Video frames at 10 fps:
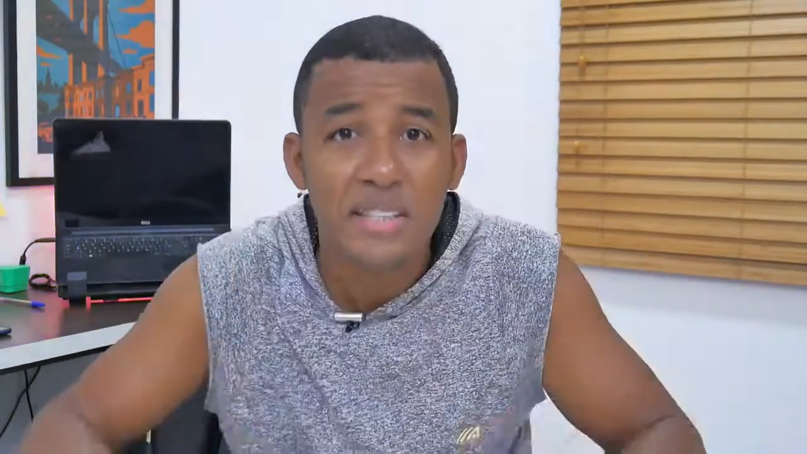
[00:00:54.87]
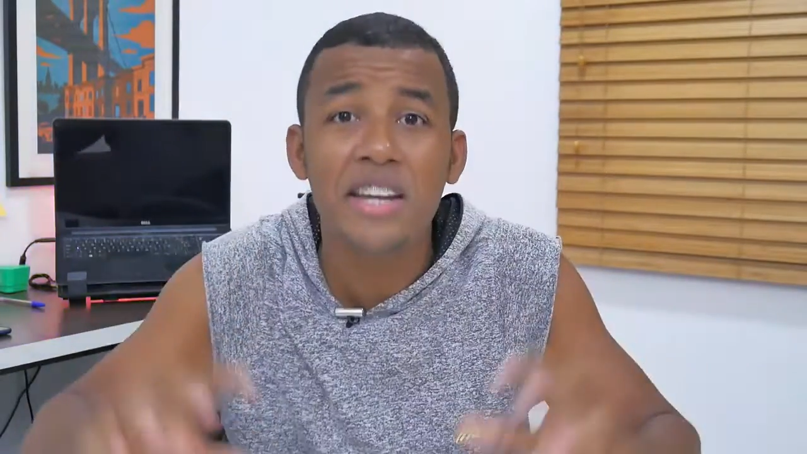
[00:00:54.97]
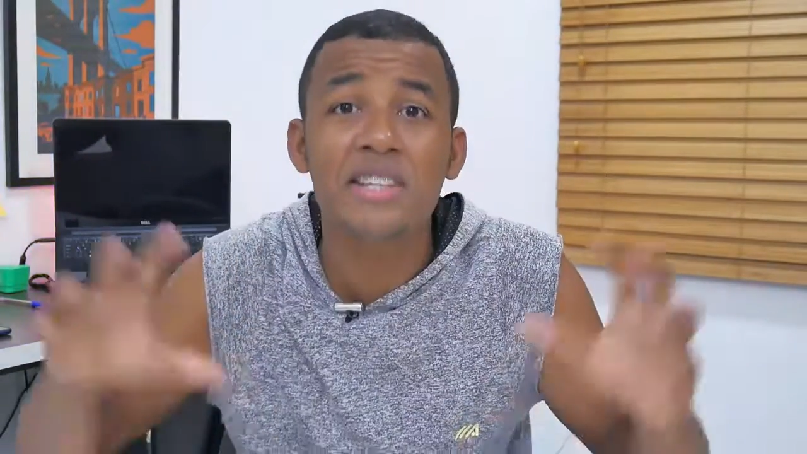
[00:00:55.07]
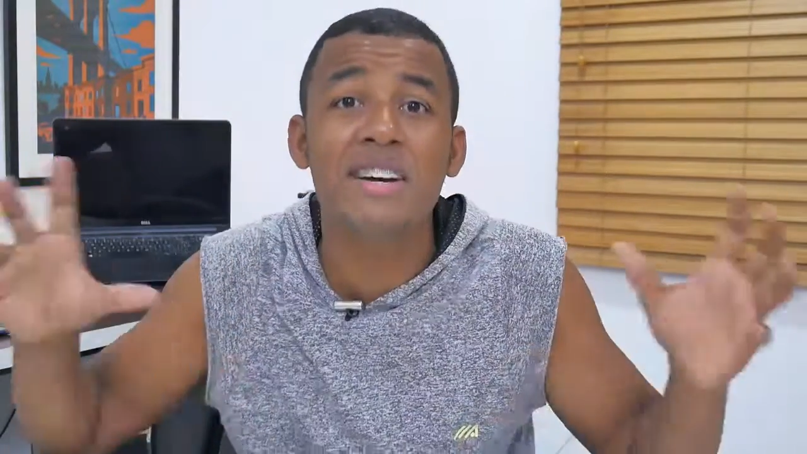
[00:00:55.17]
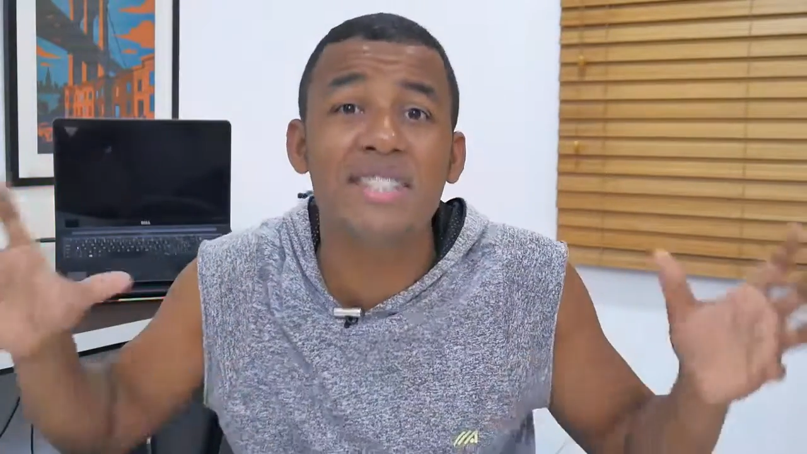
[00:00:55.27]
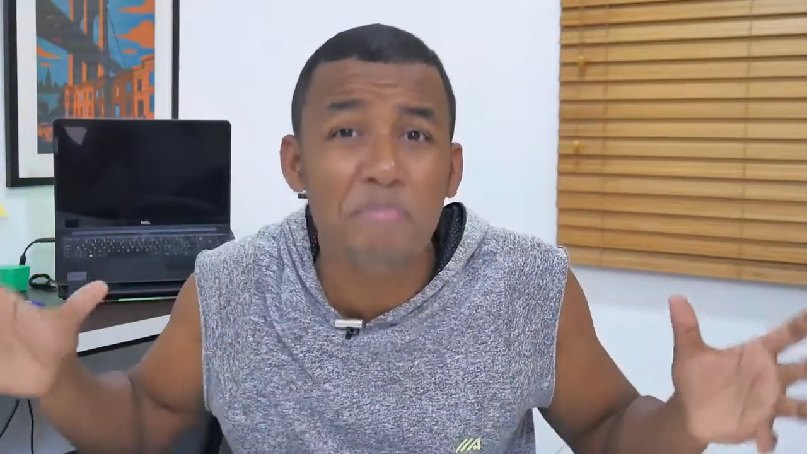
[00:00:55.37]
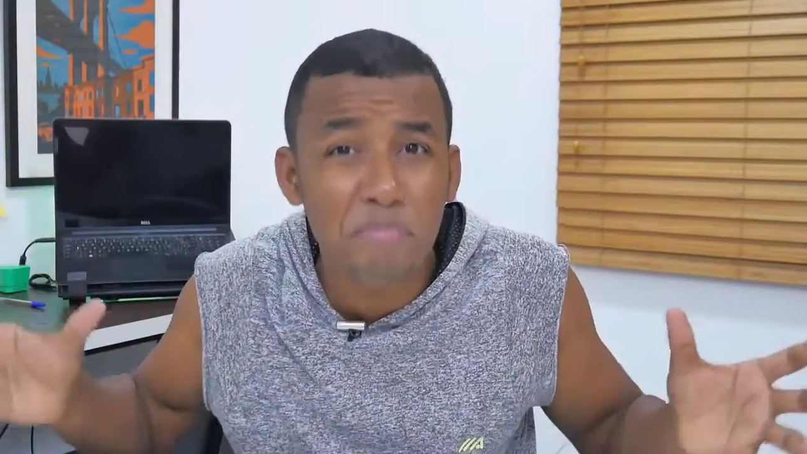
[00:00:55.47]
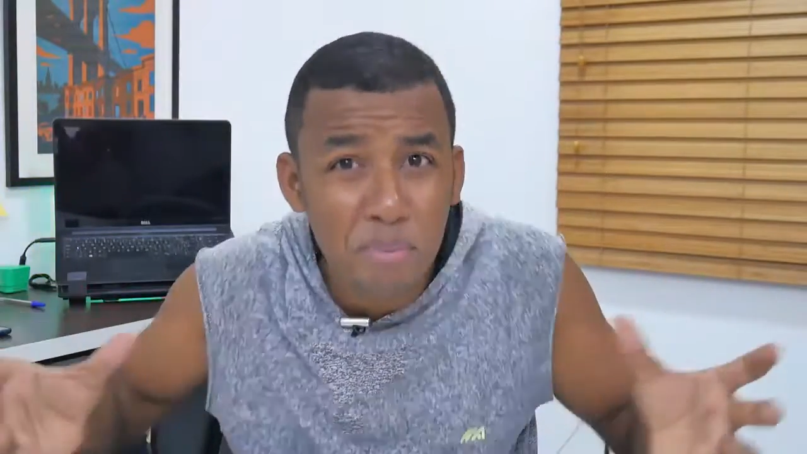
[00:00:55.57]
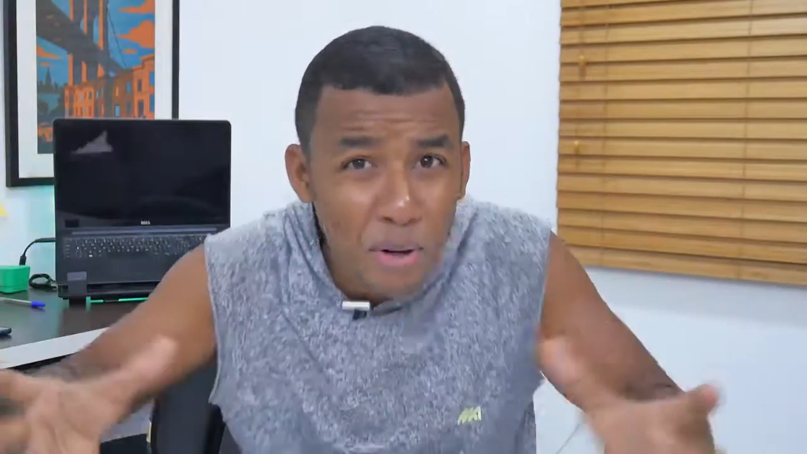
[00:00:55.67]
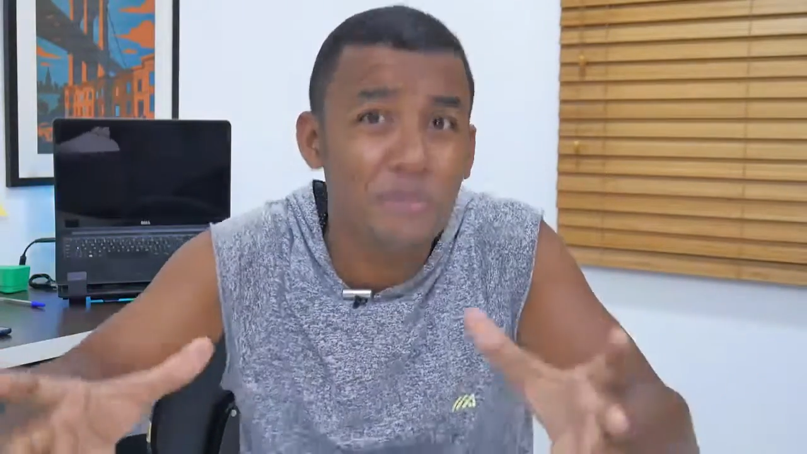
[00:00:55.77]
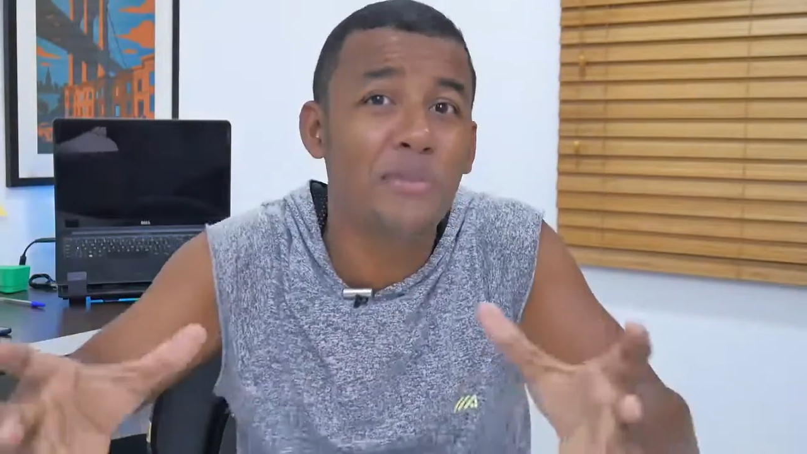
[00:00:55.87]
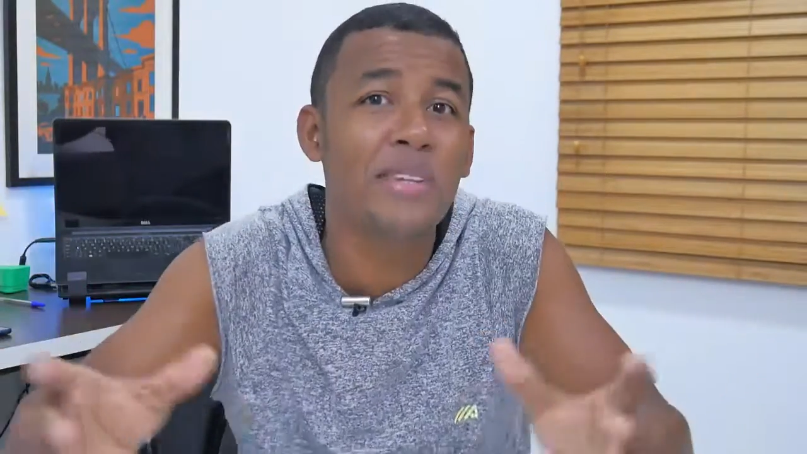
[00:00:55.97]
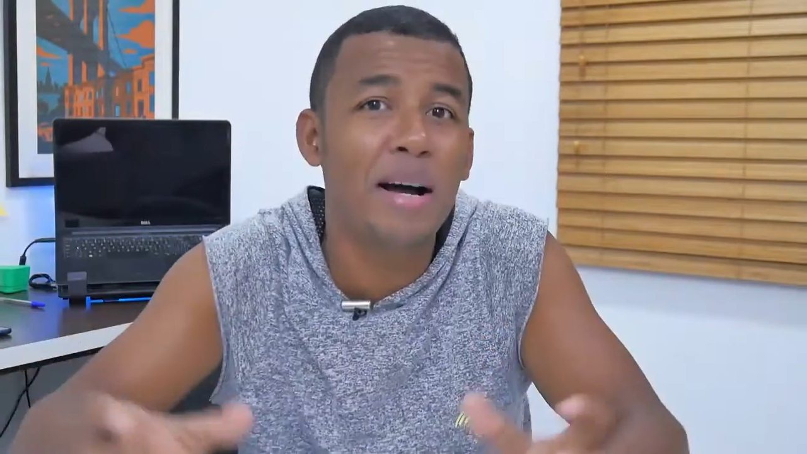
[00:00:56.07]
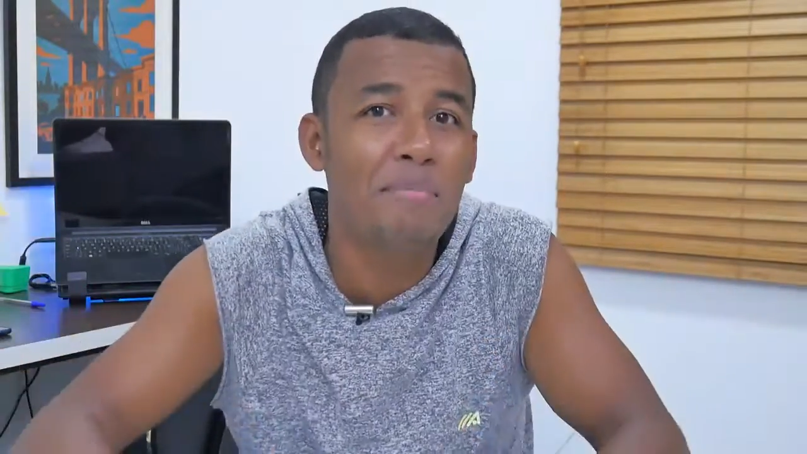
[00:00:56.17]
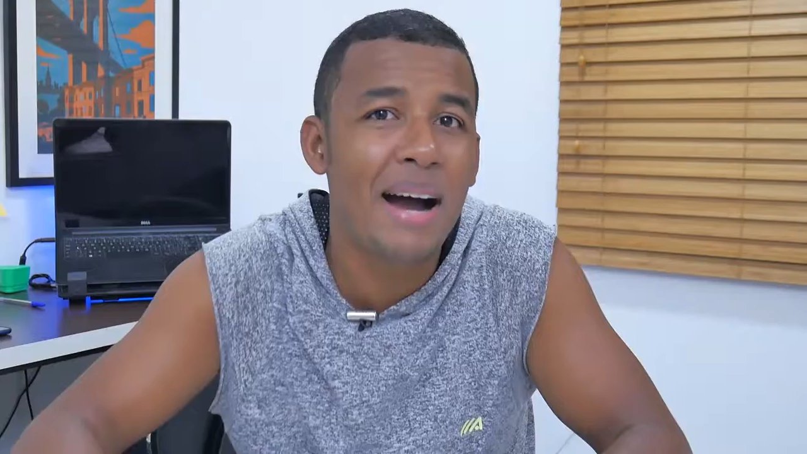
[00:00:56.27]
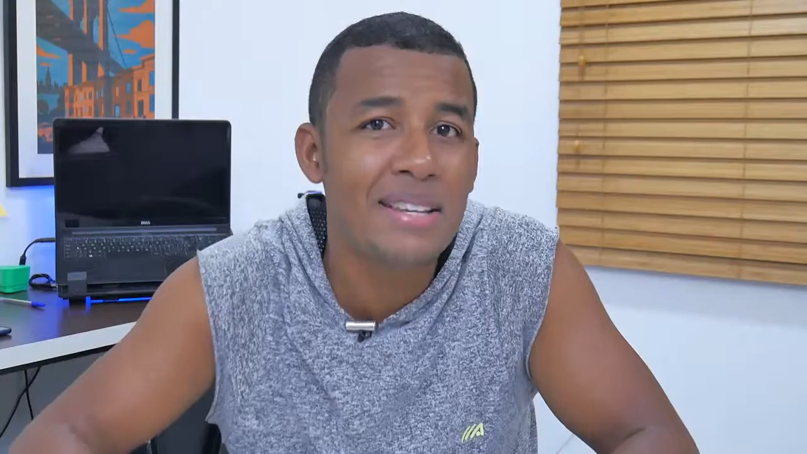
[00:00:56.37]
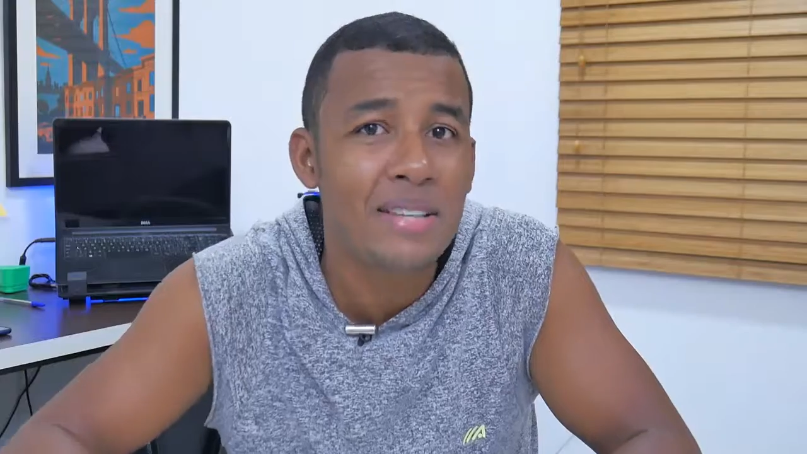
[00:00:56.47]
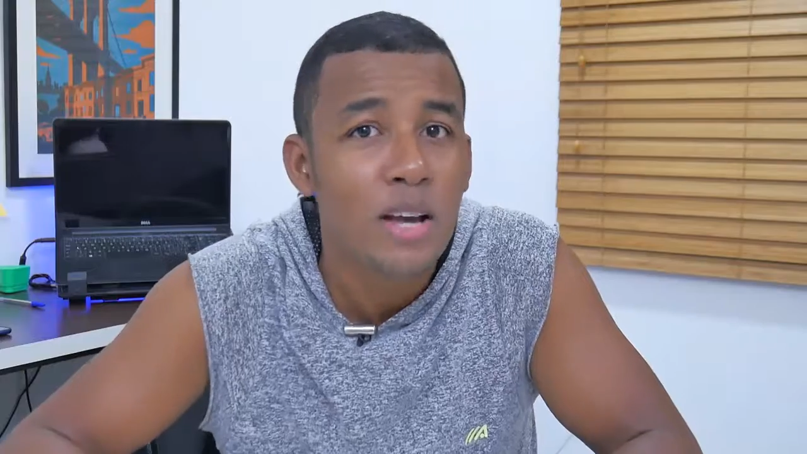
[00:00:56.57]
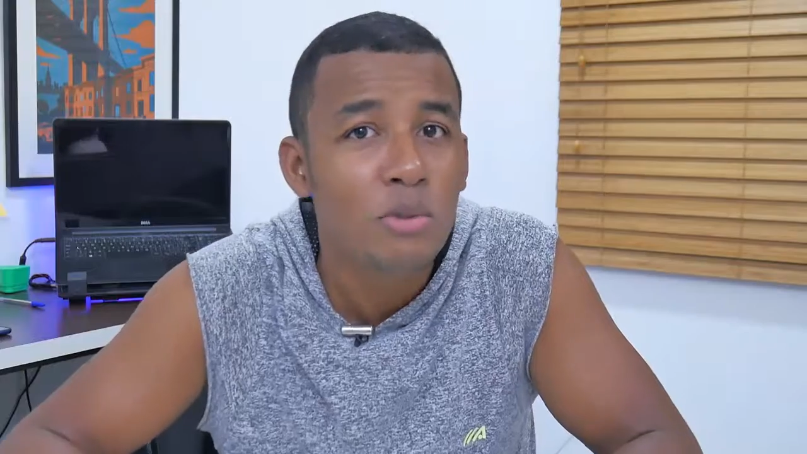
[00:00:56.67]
E a gente vai se aprofundar mais